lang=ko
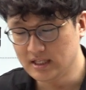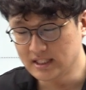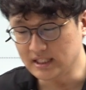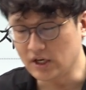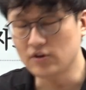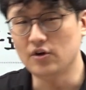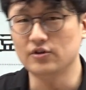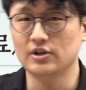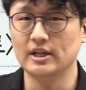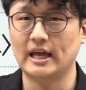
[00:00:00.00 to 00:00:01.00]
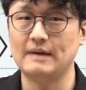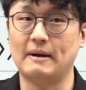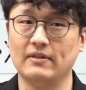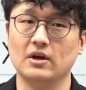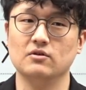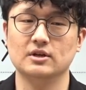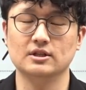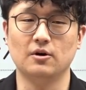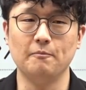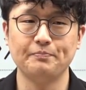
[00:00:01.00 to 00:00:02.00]
느꼈던 것들이 되게 많아요
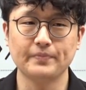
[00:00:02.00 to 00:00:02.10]
그래서